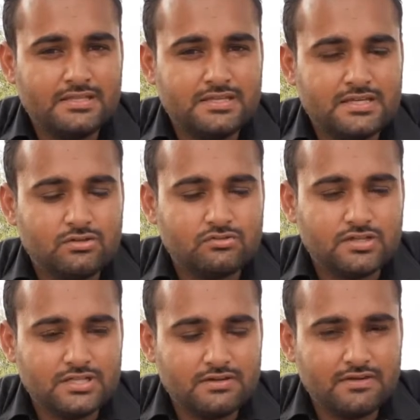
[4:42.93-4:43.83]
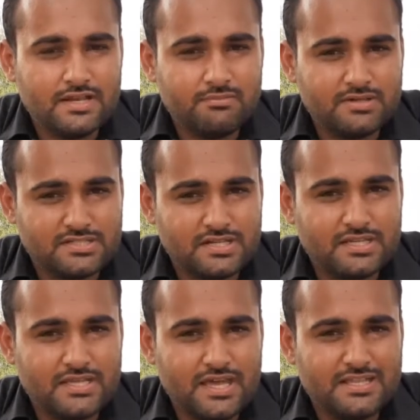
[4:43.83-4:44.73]
ये जो शहीदों वाली
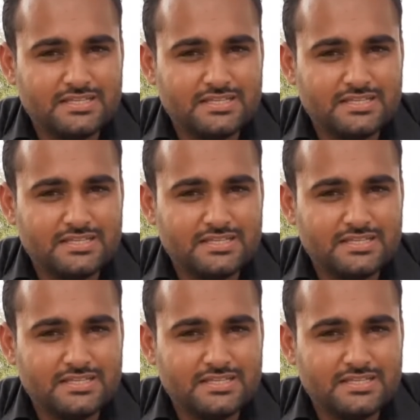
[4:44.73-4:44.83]
मशरकी है